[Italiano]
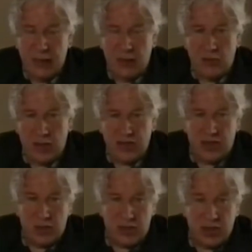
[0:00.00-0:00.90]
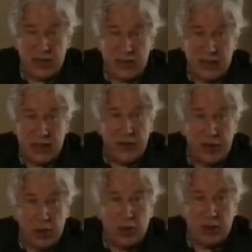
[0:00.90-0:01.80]
La Russia non era in
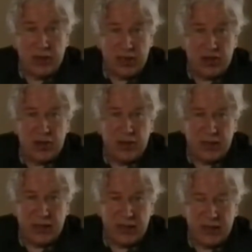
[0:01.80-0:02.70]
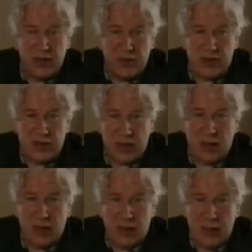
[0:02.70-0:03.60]
condizione di continuare la guerra
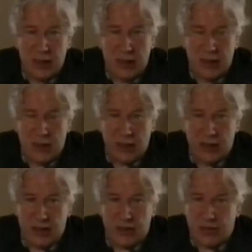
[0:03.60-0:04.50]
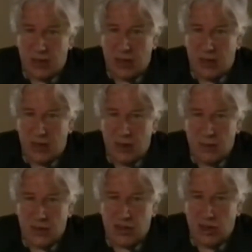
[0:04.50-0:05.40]
e comunque questa guerra
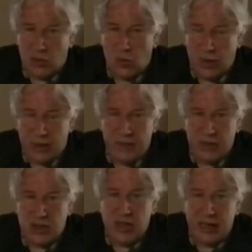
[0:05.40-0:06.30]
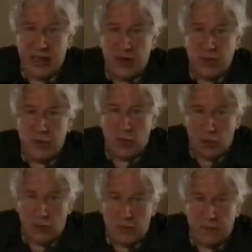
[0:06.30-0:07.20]
capitalista e imperialista non
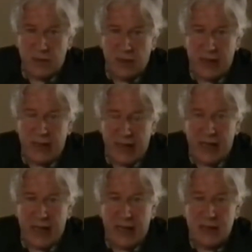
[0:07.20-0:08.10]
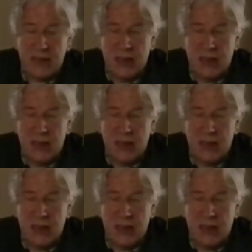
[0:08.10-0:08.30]
riscuoteva la sua approvazione.